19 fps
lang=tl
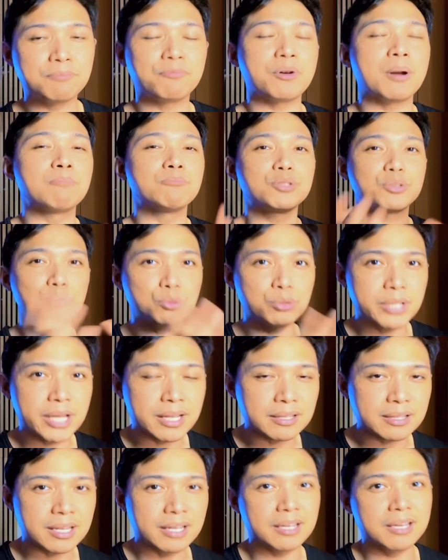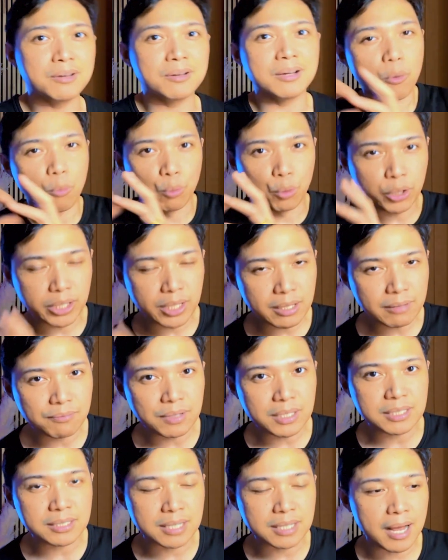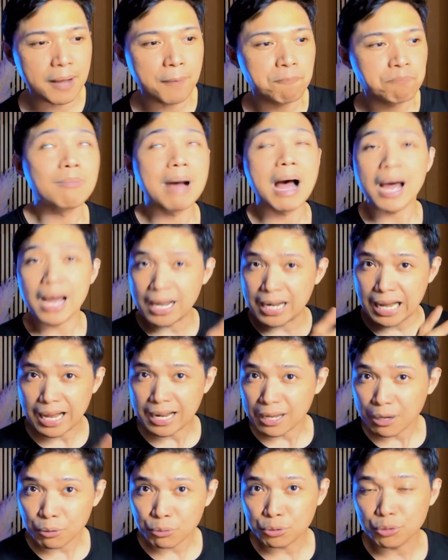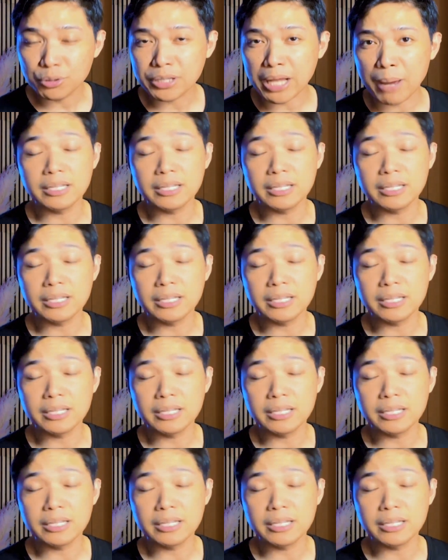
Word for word: from student, naging working visa, maaalala ko nung